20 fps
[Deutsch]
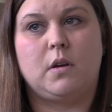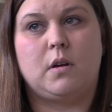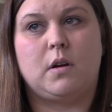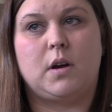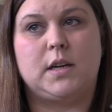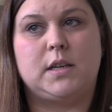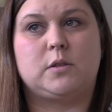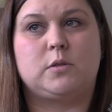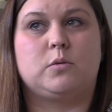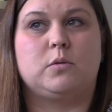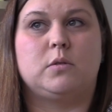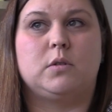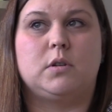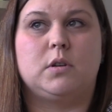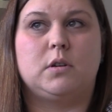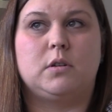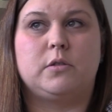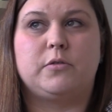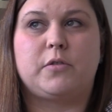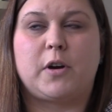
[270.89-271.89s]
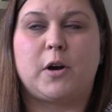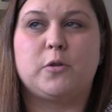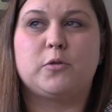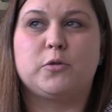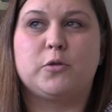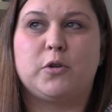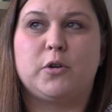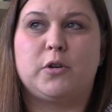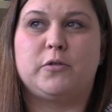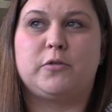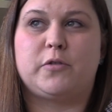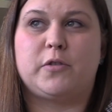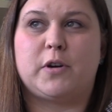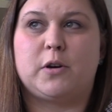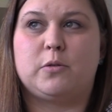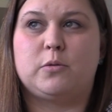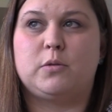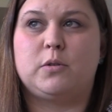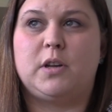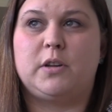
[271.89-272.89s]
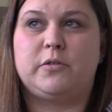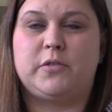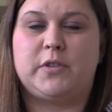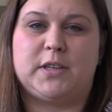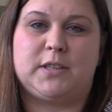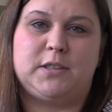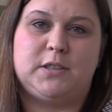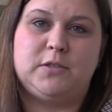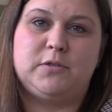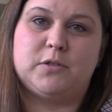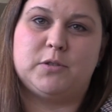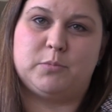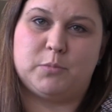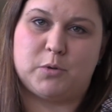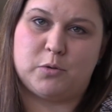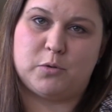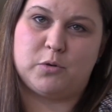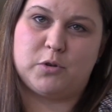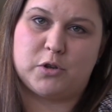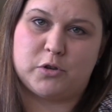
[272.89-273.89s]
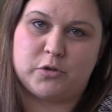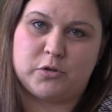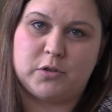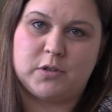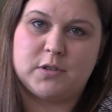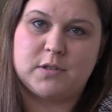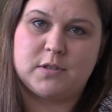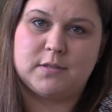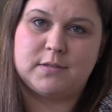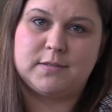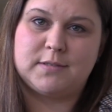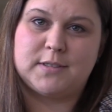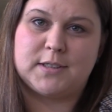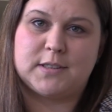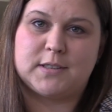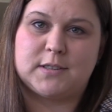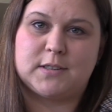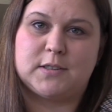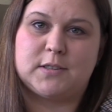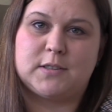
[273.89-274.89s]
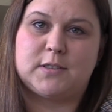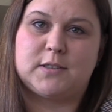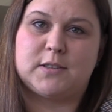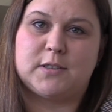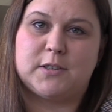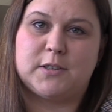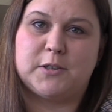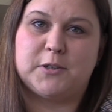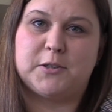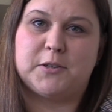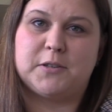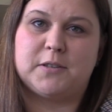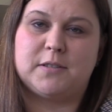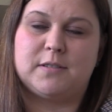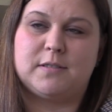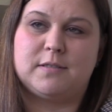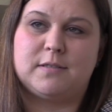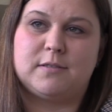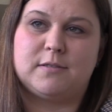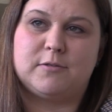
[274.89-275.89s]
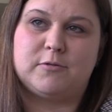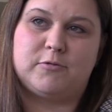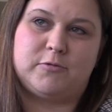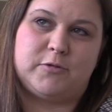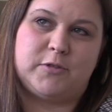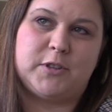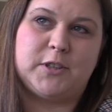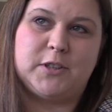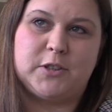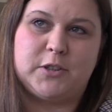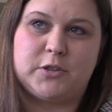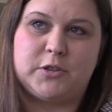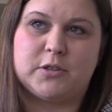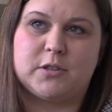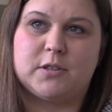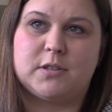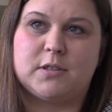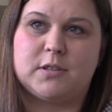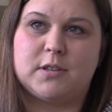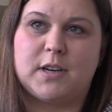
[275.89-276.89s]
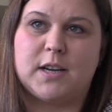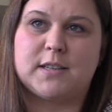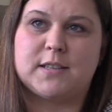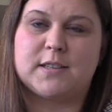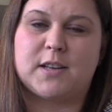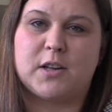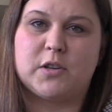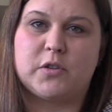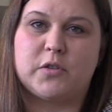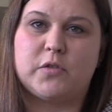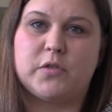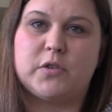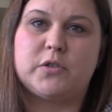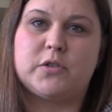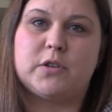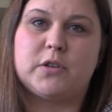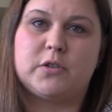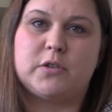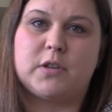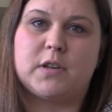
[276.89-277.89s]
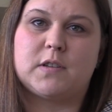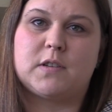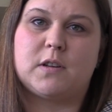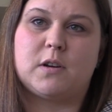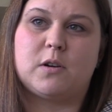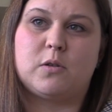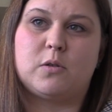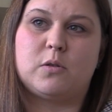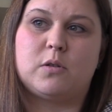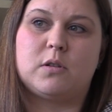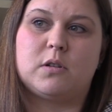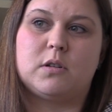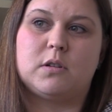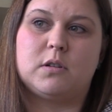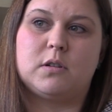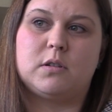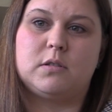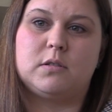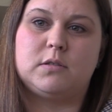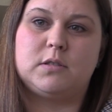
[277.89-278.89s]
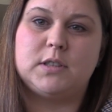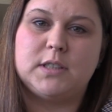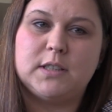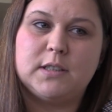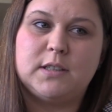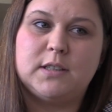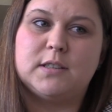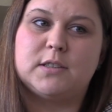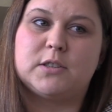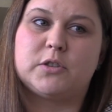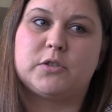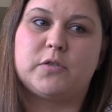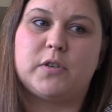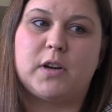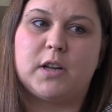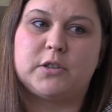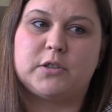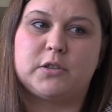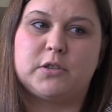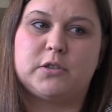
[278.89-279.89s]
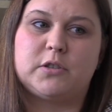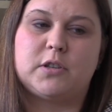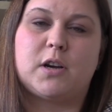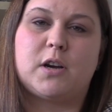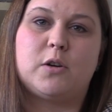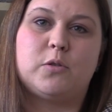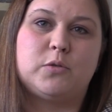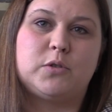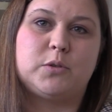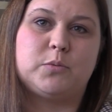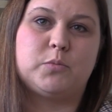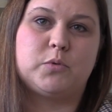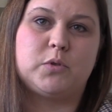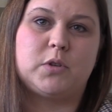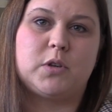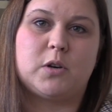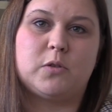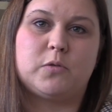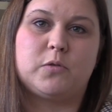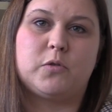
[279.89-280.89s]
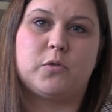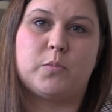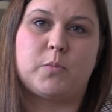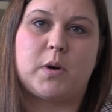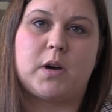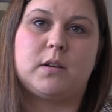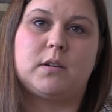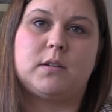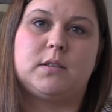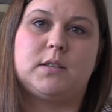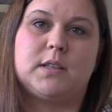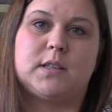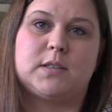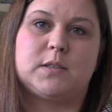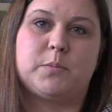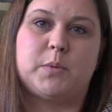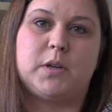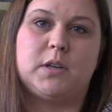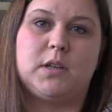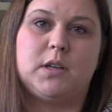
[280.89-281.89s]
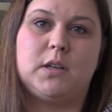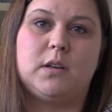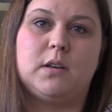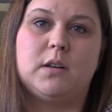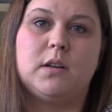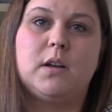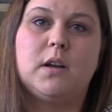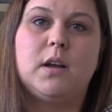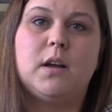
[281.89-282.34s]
Also äh, Frauen können Frauen effektiv immer unterstützen. Das ist, äh, finde ich, äh, ganz, ganz wichtig, dass auch äh, die, die sich vielleicht nicht trauen, den Mund aufzumachen, dass man denen